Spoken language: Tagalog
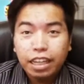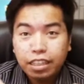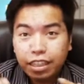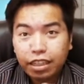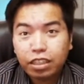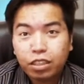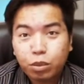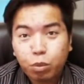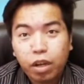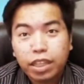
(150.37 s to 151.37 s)
And that is
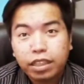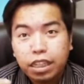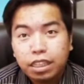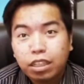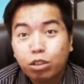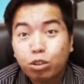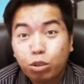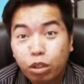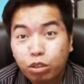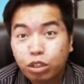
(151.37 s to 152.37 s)
one thing na
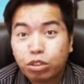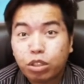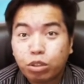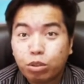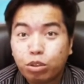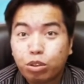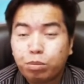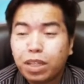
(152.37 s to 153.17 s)
nagustuhan ko dito sa YouTube,